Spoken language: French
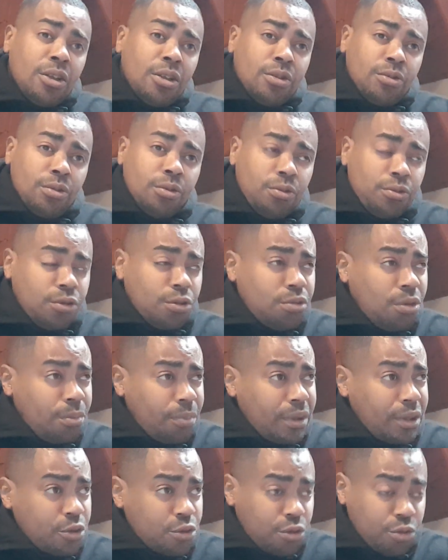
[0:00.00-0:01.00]
Donc, de quoi on
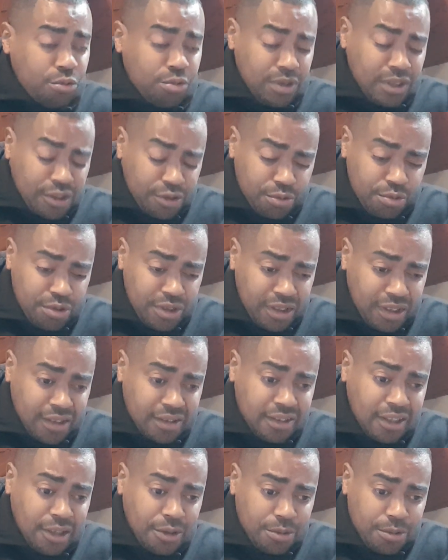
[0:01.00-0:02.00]
parle aujourd'hui D'un sujet très
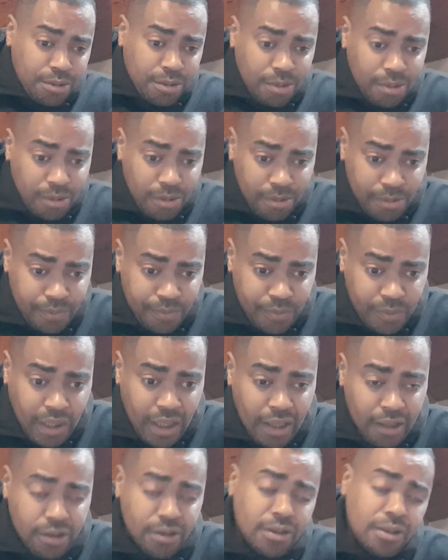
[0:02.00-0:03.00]
sérieux,
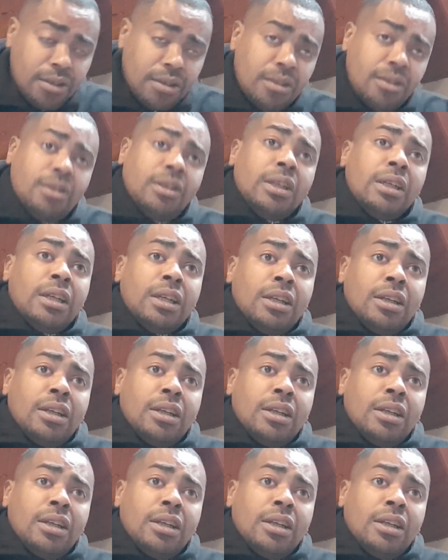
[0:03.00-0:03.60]
d'accord